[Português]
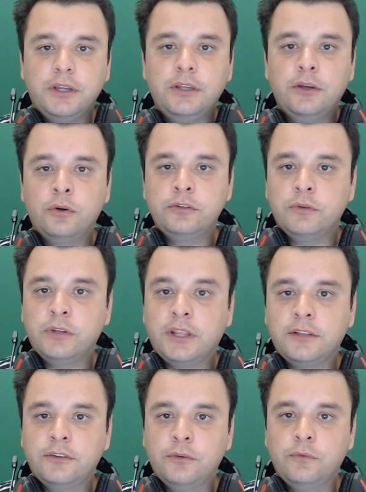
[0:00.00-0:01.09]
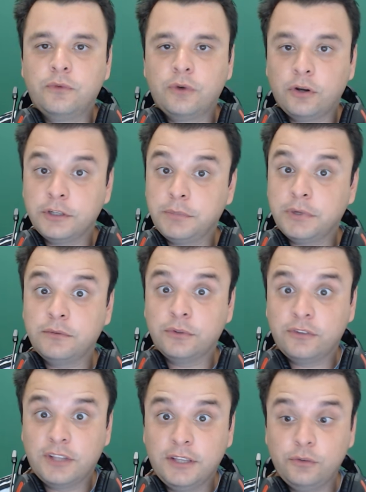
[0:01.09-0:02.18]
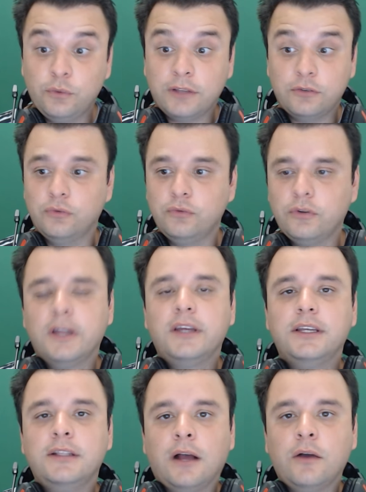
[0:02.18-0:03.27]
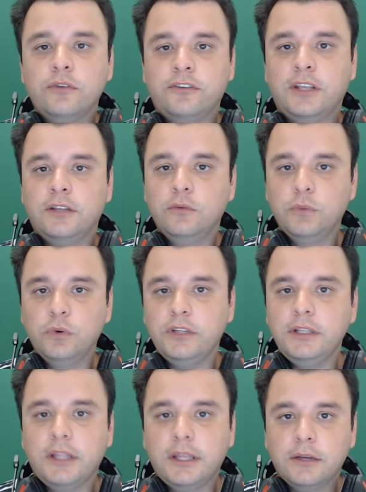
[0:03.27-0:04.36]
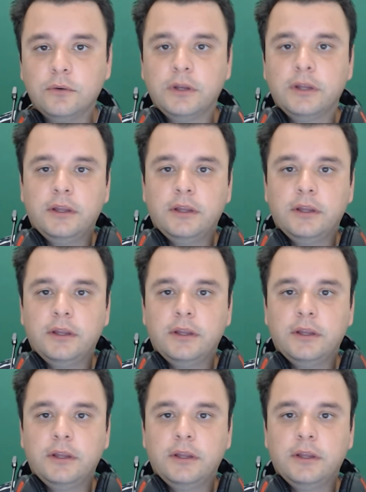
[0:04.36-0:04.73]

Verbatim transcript: e hoje eu vou trazer um vlog para vocês de um assunto que está acontecendo no mundo inteiro.